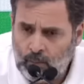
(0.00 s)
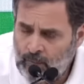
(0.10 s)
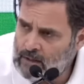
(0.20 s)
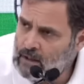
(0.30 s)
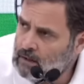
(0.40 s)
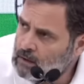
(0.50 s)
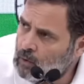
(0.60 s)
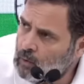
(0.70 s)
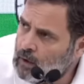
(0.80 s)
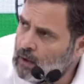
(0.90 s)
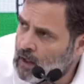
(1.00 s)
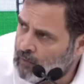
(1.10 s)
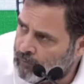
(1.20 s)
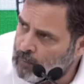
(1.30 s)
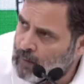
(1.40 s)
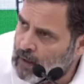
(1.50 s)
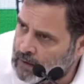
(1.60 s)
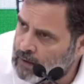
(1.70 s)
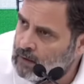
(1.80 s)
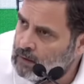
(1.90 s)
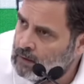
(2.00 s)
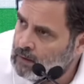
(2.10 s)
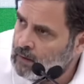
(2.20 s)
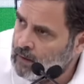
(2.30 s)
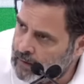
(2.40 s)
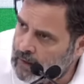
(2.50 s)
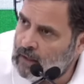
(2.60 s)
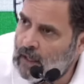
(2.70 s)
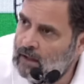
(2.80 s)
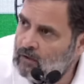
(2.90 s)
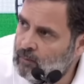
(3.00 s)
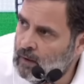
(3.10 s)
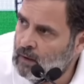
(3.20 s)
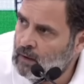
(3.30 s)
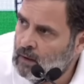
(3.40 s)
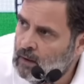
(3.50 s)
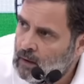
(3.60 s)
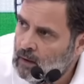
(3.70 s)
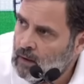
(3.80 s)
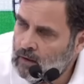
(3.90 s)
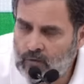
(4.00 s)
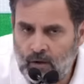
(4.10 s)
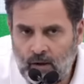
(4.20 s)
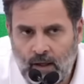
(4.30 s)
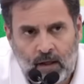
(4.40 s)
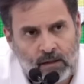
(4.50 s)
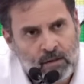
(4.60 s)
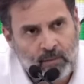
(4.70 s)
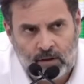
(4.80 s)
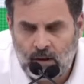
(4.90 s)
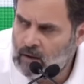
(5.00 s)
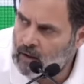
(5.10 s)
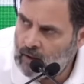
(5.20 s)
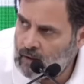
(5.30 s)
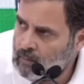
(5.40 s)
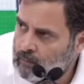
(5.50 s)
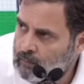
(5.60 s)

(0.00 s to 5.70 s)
मैं जानता हूँ कि काफ़ी पार्टी इंडिया अलायंस में इस निर्णय का समर्थन करेंगी